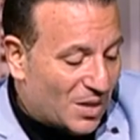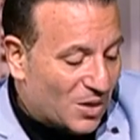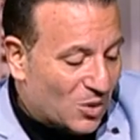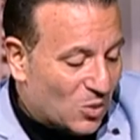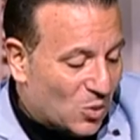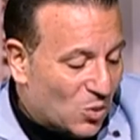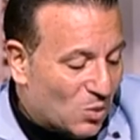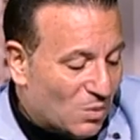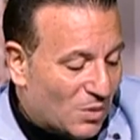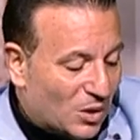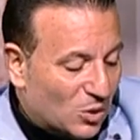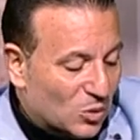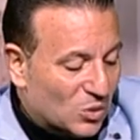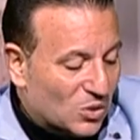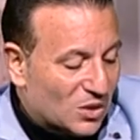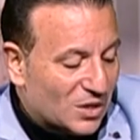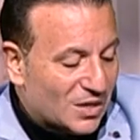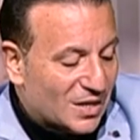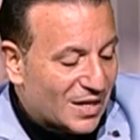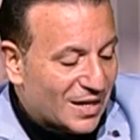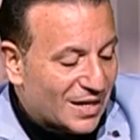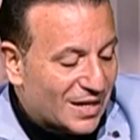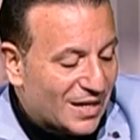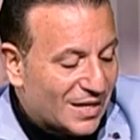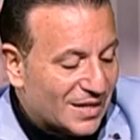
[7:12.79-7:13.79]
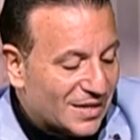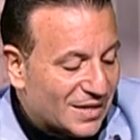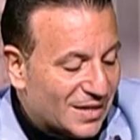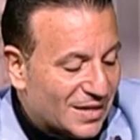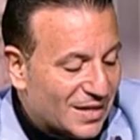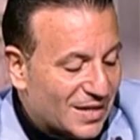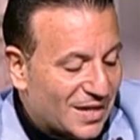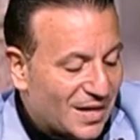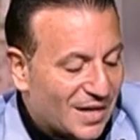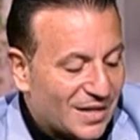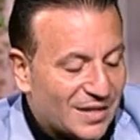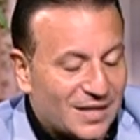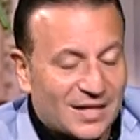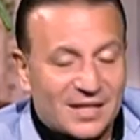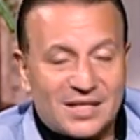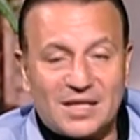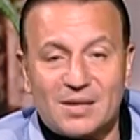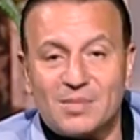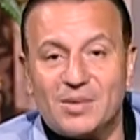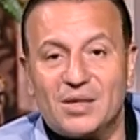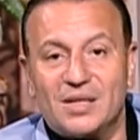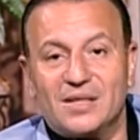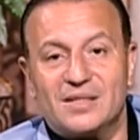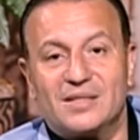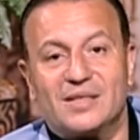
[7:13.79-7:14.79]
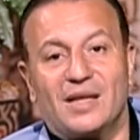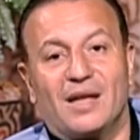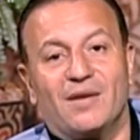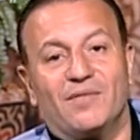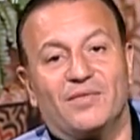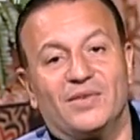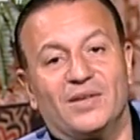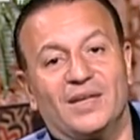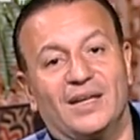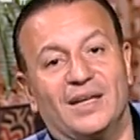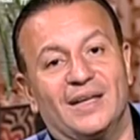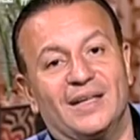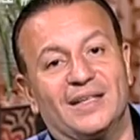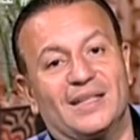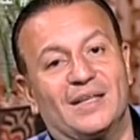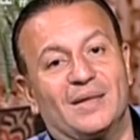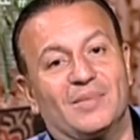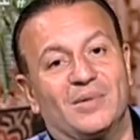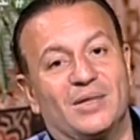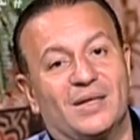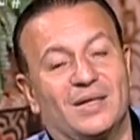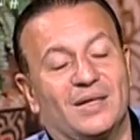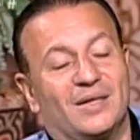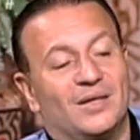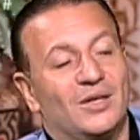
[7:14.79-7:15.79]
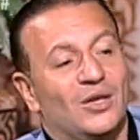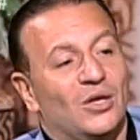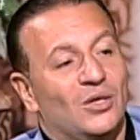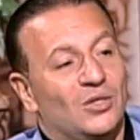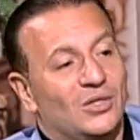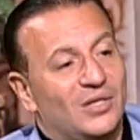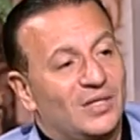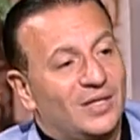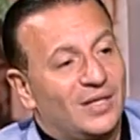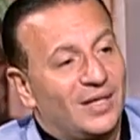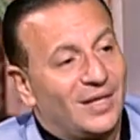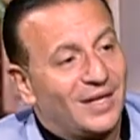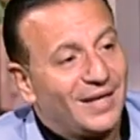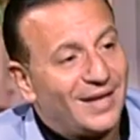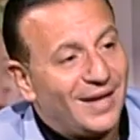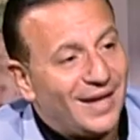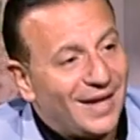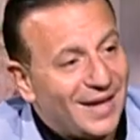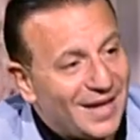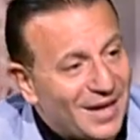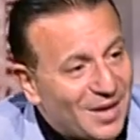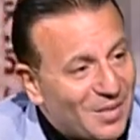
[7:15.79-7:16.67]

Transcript: هيكون مع الأستاذة نجلاء ذكري الكاتبة الصحفية الكبيرة أستاذة نجلاء أهلا